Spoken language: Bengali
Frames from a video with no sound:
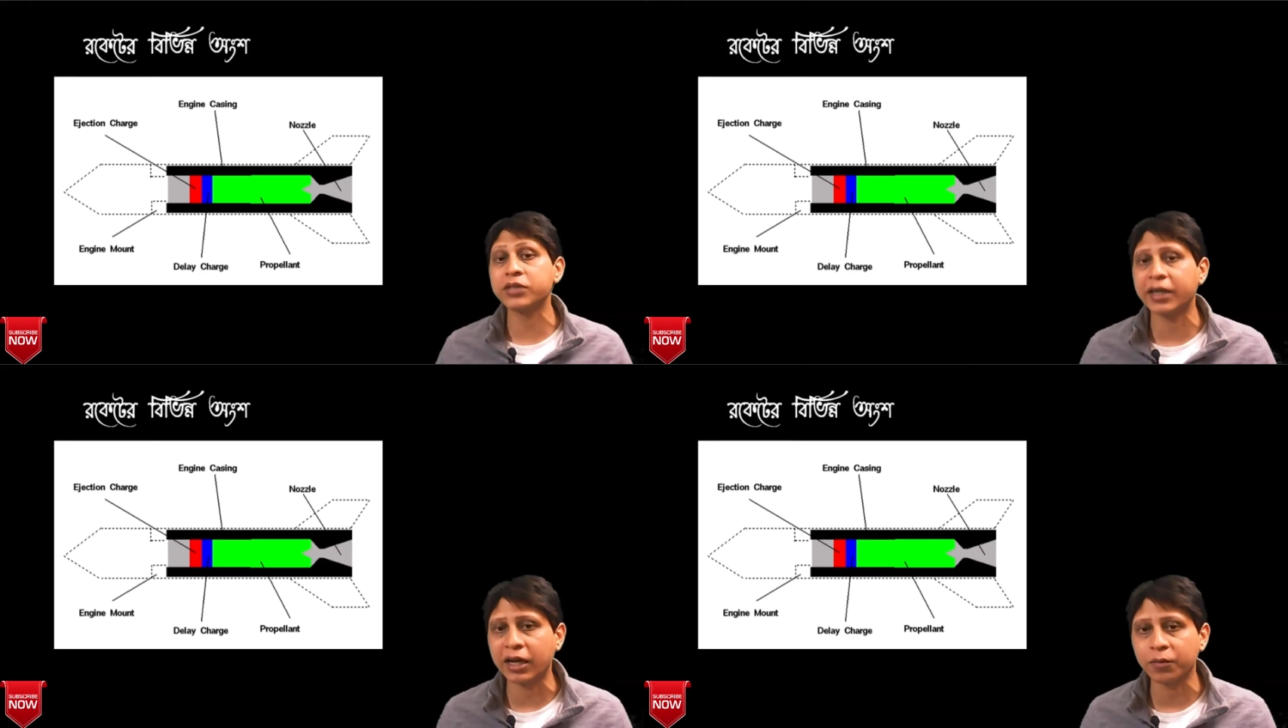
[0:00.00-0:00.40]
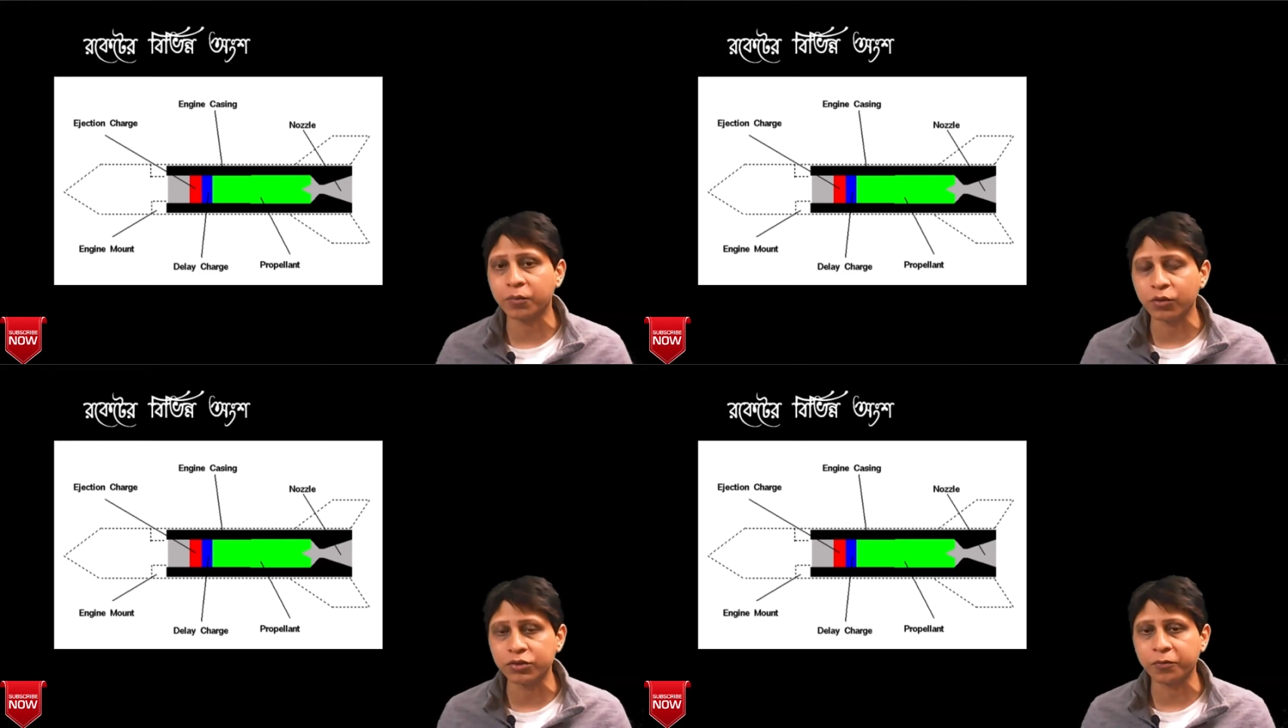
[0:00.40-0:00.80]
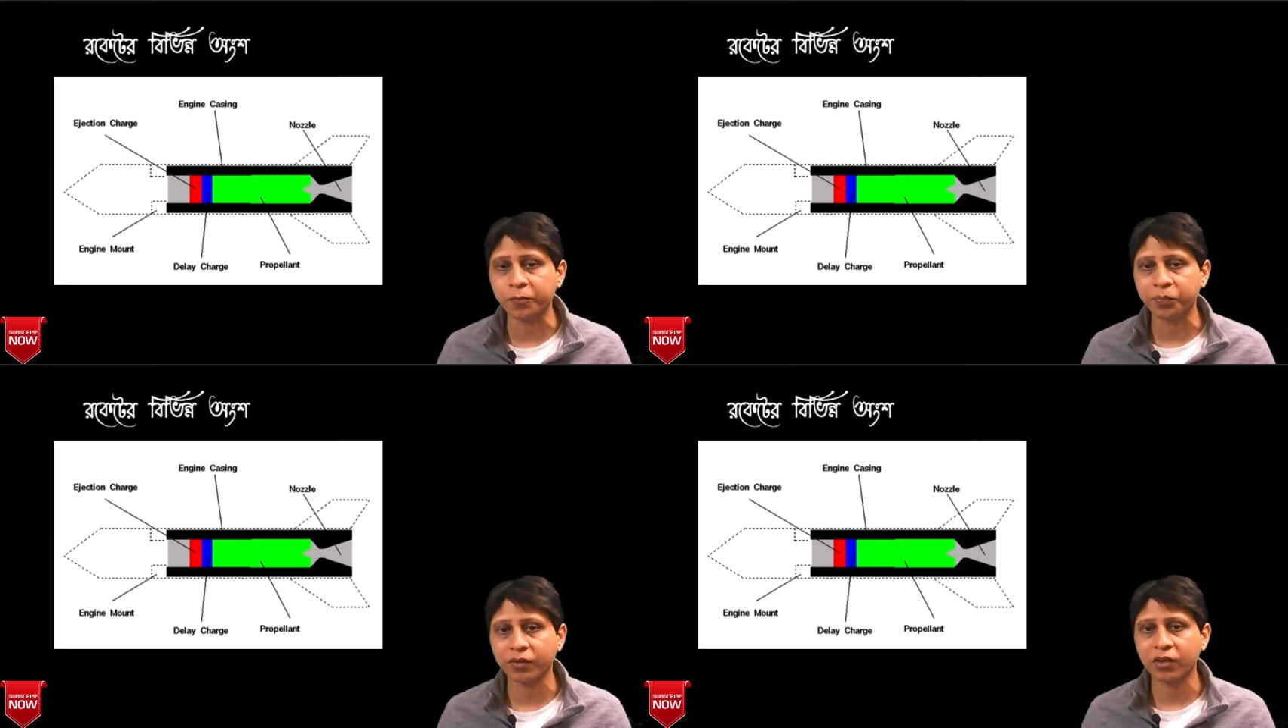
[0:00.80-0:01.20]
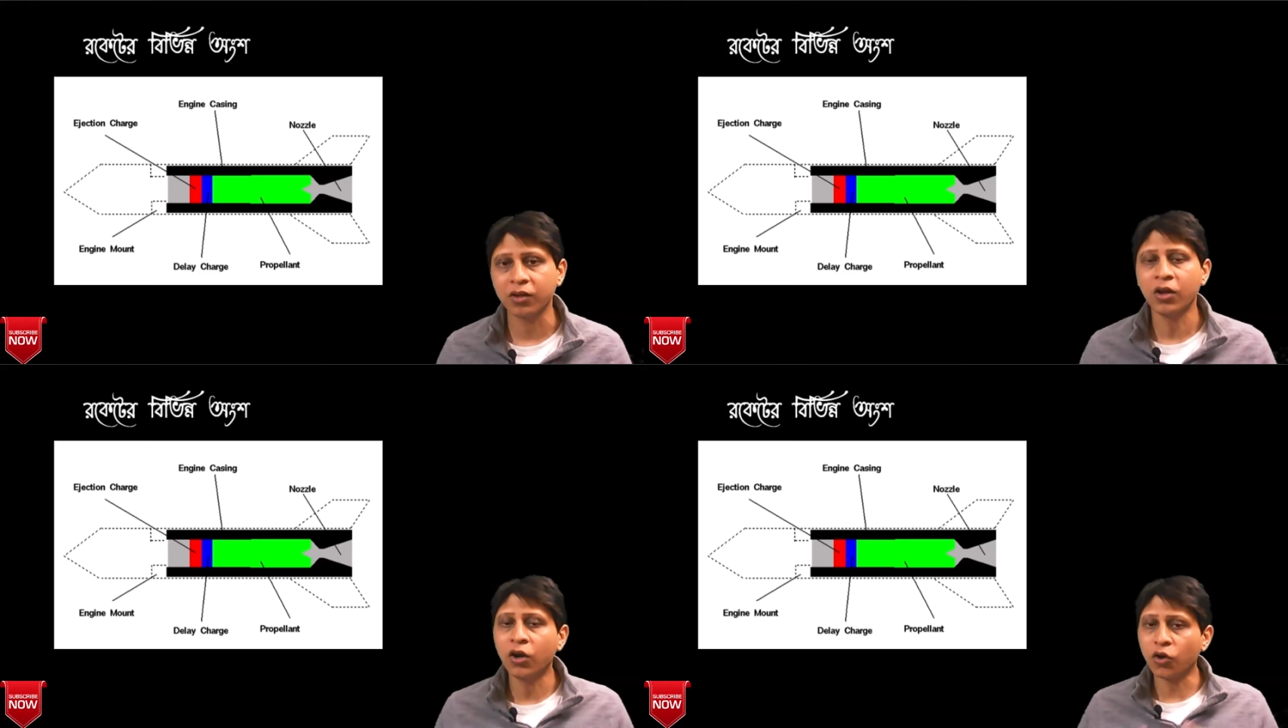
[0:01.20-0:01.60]
জেনে রাখা প্রয়োজন
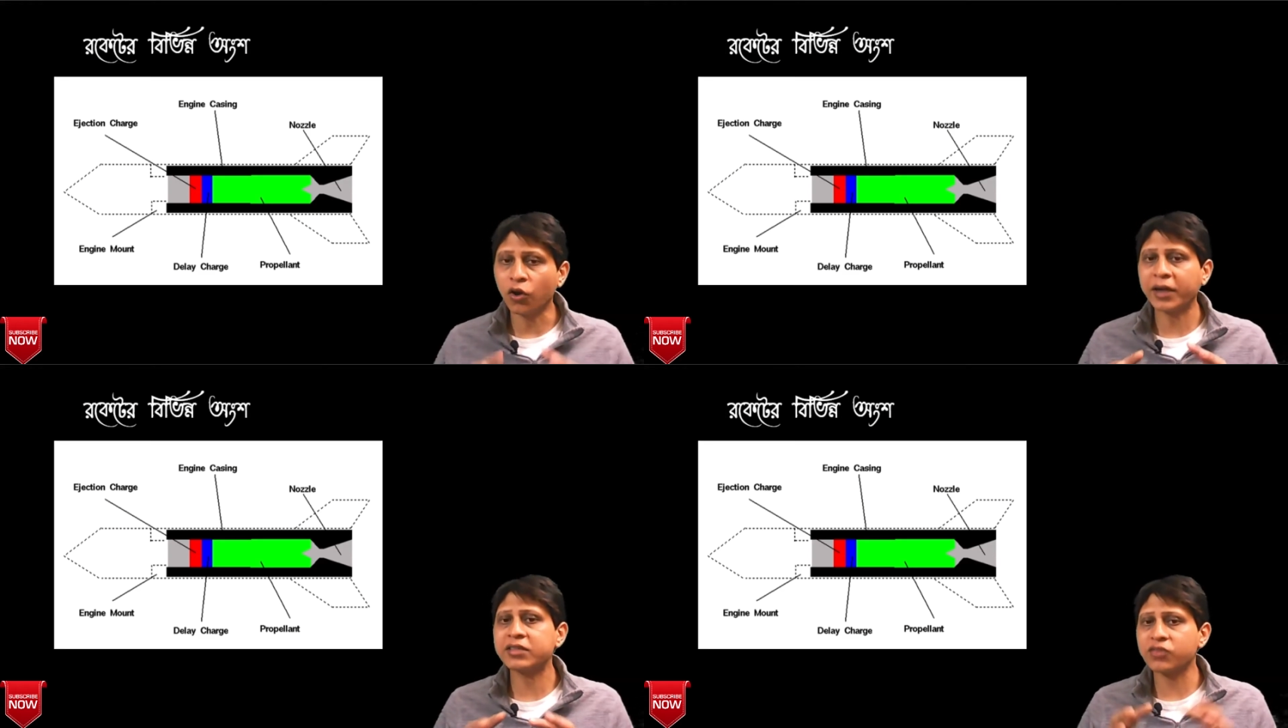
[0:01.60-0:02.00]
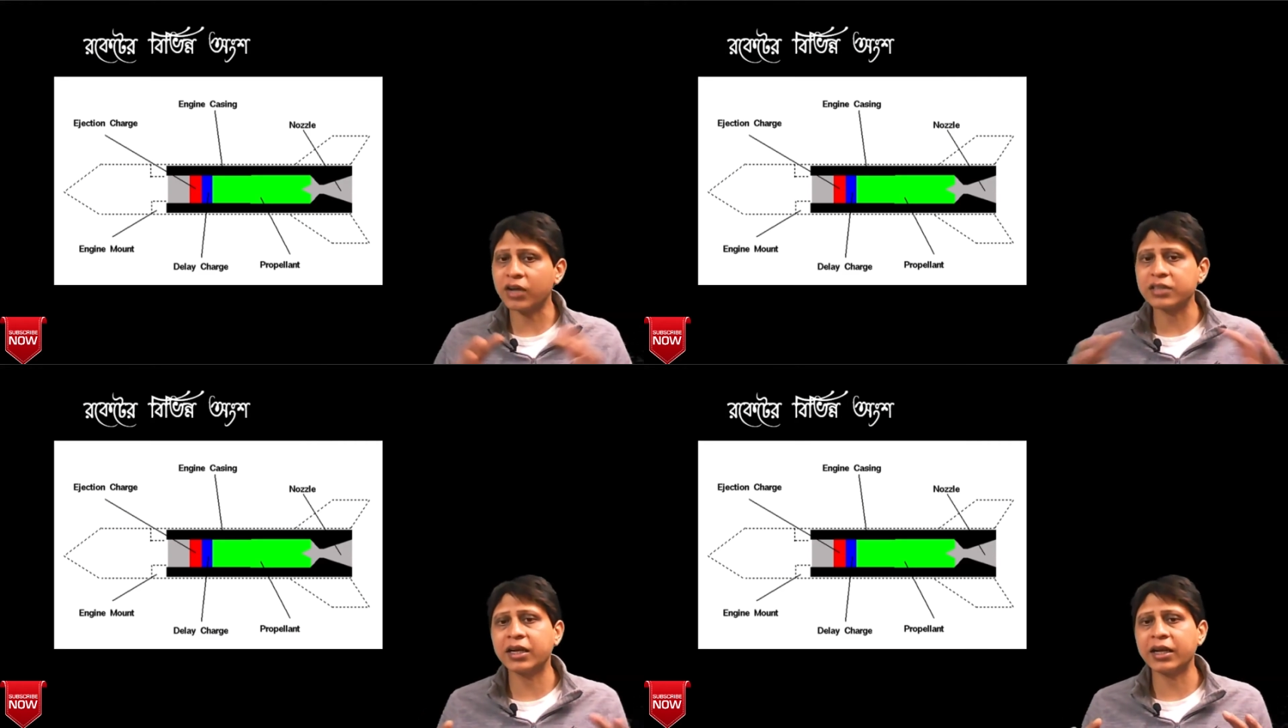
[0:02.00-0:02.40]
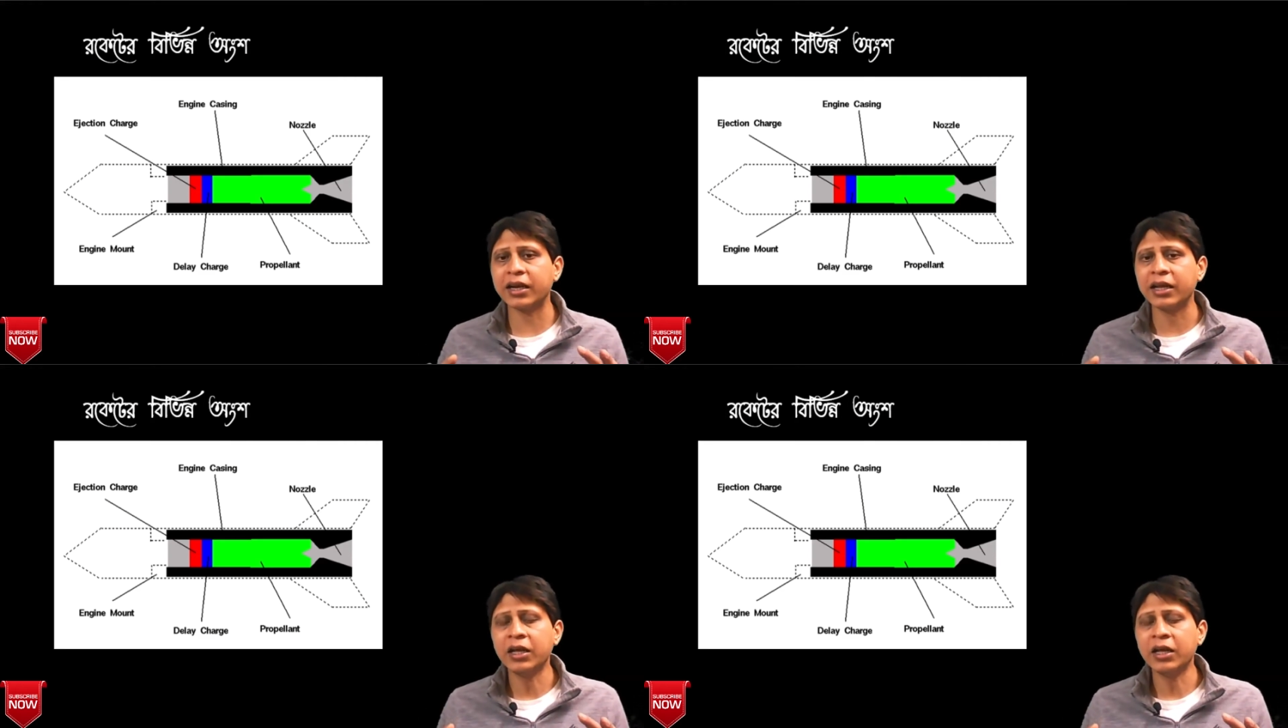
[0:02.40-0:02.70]
রকেটের স্ট্রাকচারের